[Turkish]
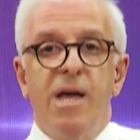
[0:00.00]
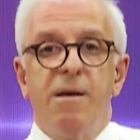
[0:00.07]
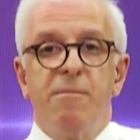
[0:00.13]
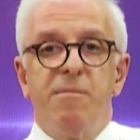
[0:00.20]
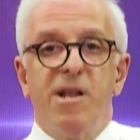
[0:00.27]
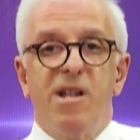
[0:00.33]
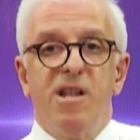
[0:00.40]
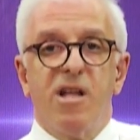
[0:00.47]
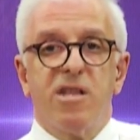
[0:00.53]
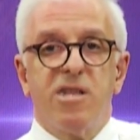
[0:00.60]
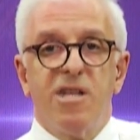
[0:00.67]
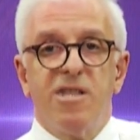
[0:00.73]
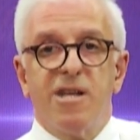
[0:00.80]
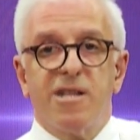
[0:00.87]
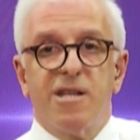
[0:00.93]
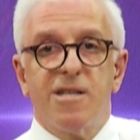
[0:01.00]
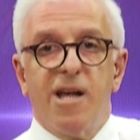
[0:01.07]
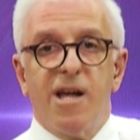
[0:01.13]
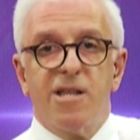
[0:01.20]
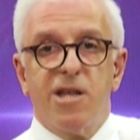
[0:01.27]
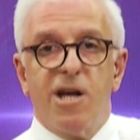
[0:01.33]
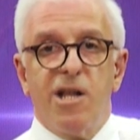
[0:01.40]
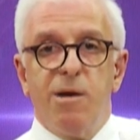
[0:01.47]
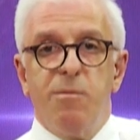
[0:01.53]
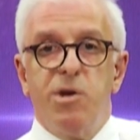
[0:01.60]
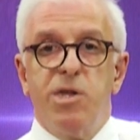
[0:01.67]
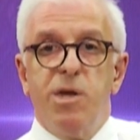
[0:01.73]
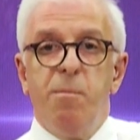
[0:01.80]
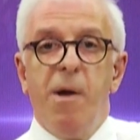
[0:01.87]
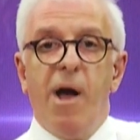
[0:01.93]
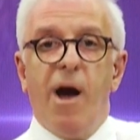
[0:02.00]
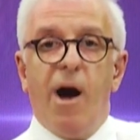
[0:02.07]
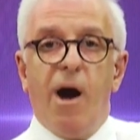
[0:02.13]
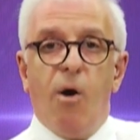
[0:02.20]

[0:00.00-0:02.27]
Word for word: milletten iktidar talep edip